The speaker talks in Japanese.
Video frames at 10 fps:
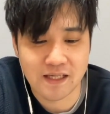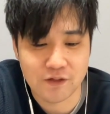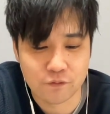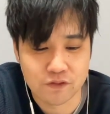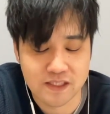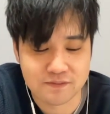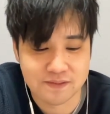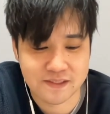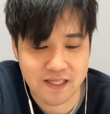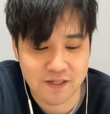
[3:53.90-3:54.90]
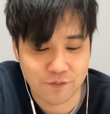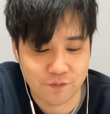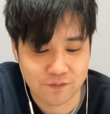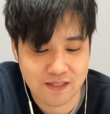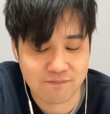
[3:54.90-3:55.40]
あの、クリアしました。あ
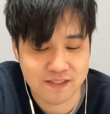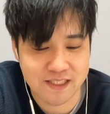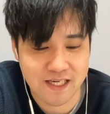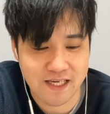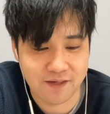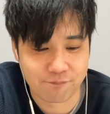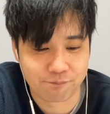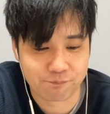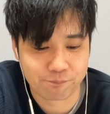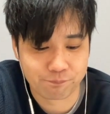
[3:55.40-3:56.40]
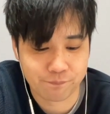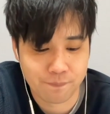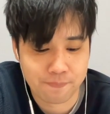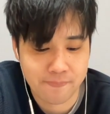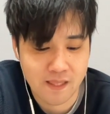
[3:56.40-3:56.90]
の、貯めました。はい。
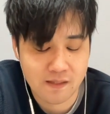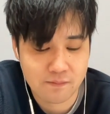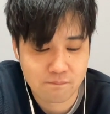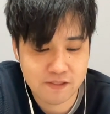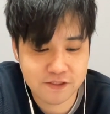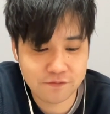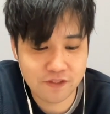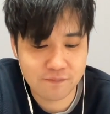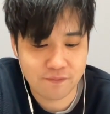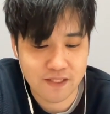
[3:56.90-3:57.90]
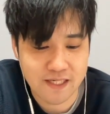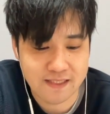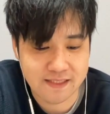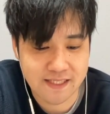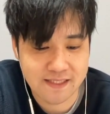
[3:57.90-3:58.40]
まあ、ストーリーもね、
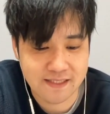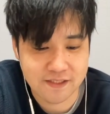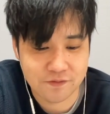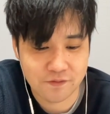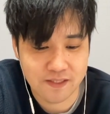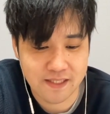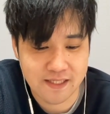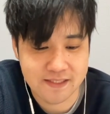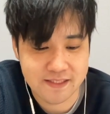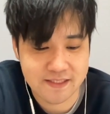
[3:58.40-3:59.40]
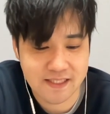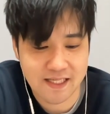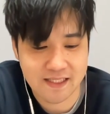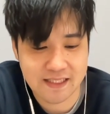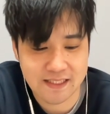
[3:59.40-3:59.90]
あったんで、そこでね、意思いた
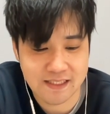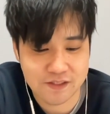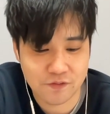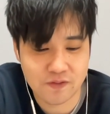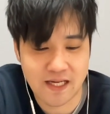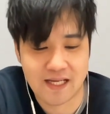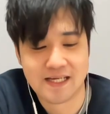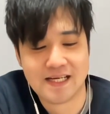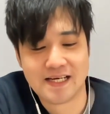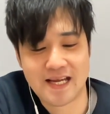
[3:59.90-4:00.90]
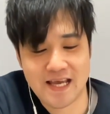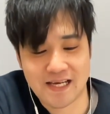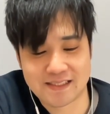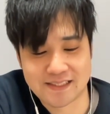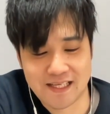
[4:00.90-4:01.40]
だけたんで。それでは、
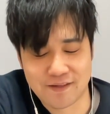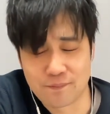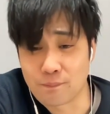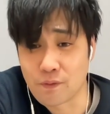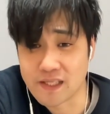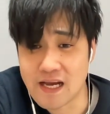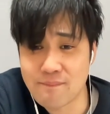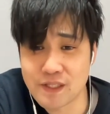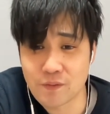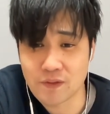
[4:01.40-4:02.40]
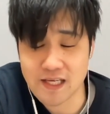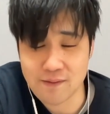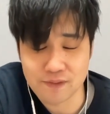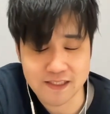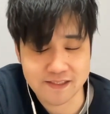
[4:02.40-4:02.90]
レアガチャね、もう闇の
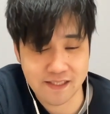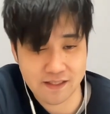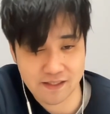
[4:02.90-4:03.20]
ゲームですね。